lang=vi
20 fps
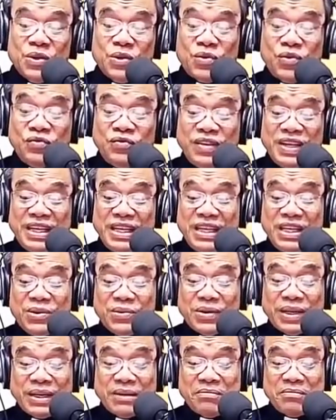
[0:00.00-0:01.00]
Cùng với
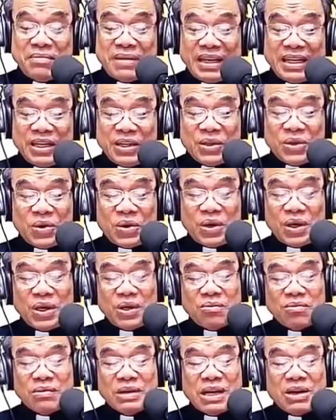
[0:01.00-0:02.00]
nhiều cách bày tỏ
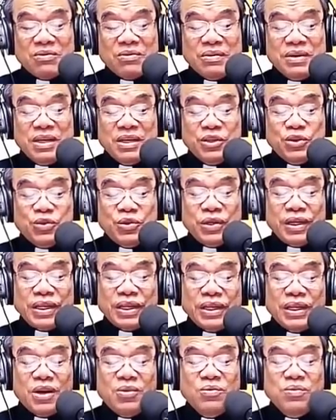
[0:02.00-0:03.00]
lòng đạo đức truyền
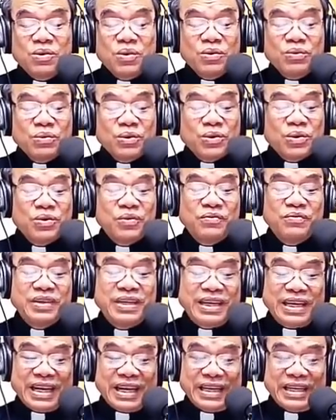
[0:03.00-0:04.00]
thống cũng tôn
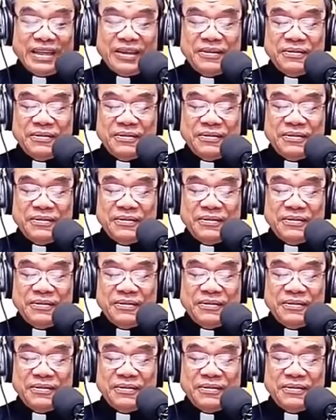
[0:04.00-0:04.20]
vinh Ngài.